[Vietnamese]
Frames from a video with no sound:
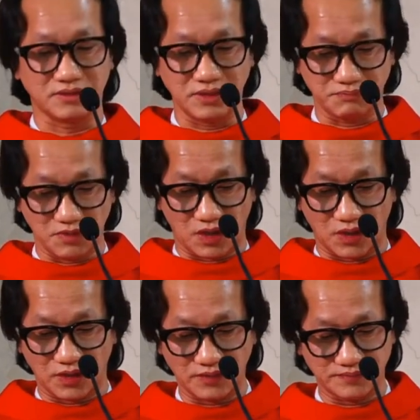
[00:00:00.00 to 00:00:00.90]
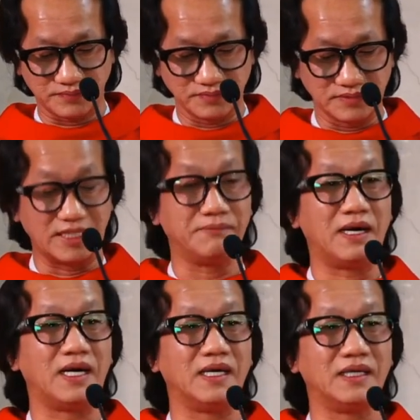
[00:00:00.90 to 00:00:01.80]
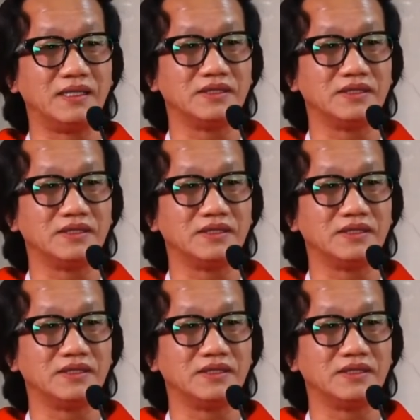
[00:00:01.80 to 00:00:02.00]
thức bỏ để mà